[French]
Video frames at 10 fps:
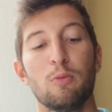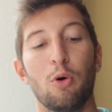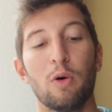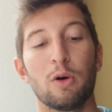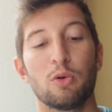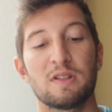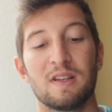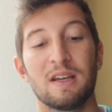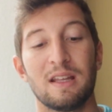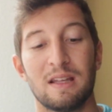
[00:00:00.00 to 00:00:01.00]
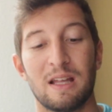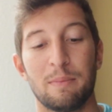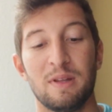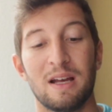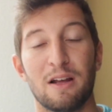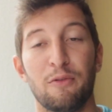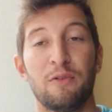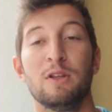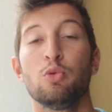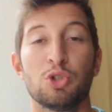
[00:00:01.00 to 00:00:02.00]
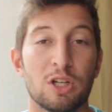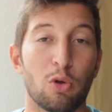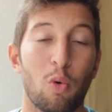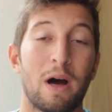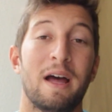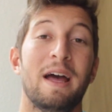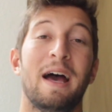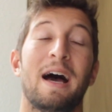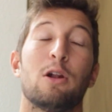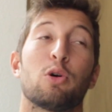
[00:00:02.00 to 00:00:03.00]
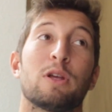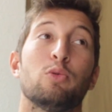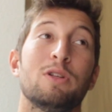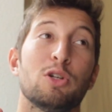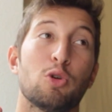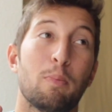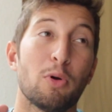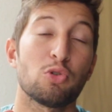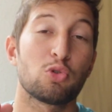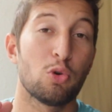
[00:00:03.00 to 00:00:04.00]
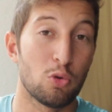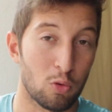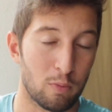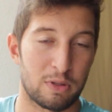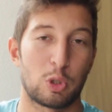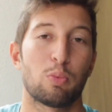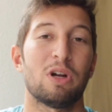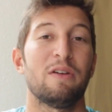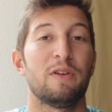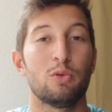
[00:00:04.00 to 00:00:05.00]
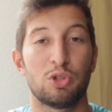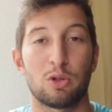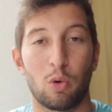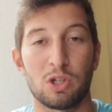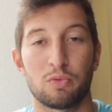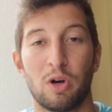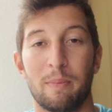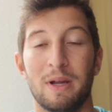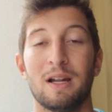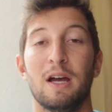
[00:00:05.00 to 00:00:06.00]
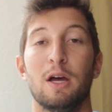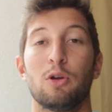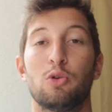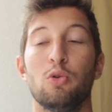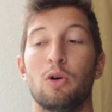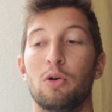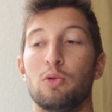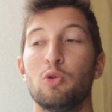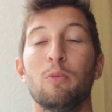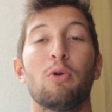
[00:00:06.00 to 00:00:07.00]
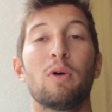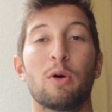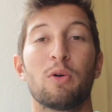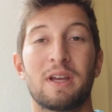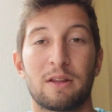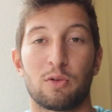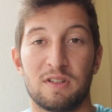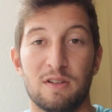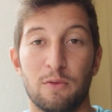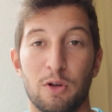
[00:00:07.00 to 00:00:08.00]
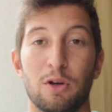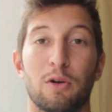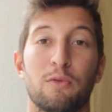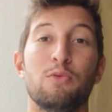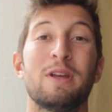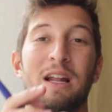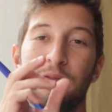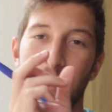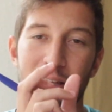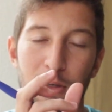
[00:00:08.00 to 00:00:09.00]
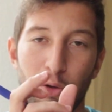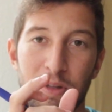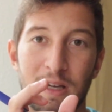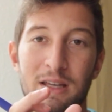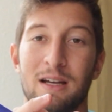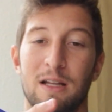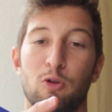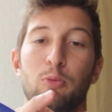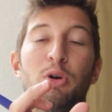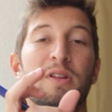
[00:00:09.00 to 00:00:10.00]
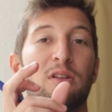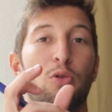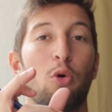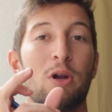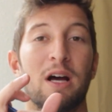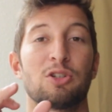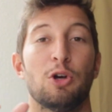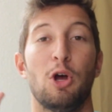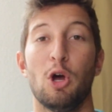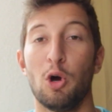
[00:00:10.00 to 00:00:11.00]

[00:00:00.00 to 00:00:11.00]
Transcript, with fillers: GoPro Hero 5 est adaptée à la Feiyu G3 Alors écoutez, je pense que non, parce que pour la Feiyu G3, je vous rappelle que euh, une GoPro Hero 4 Silver, vu qu'elle avait un écran derrière, la GoPro était trop large